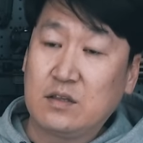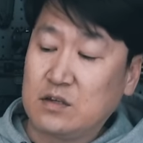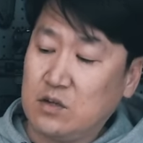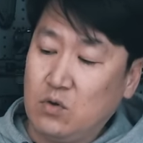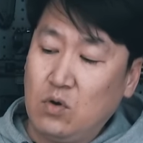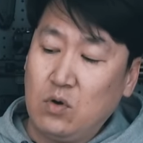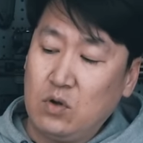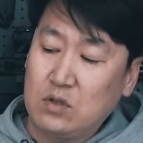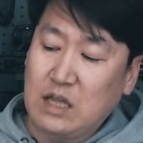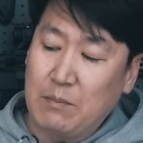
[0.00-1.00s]
그리고
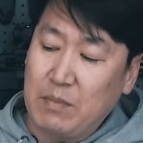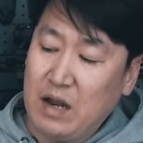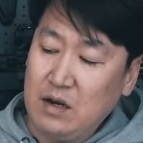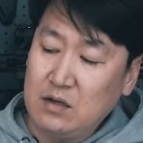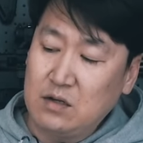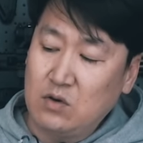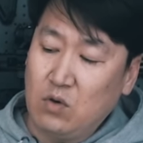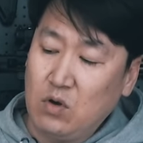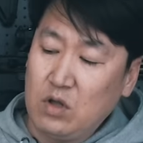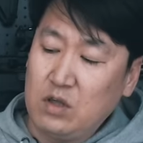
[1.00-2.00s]
단발,
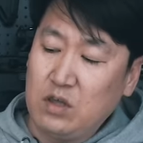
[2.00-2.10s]
그리고